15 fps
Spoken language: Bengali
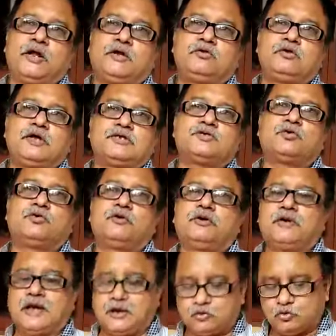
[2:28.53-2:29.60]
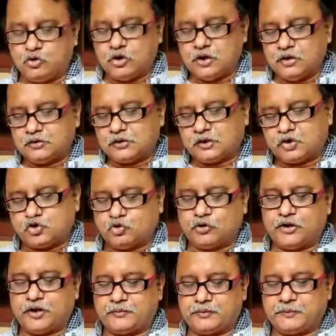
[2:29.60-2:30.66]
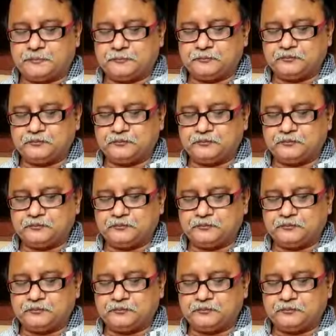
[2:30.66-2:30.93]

রেখে যদি আস্তে করে ঠেলো তাহলে সরে যাবে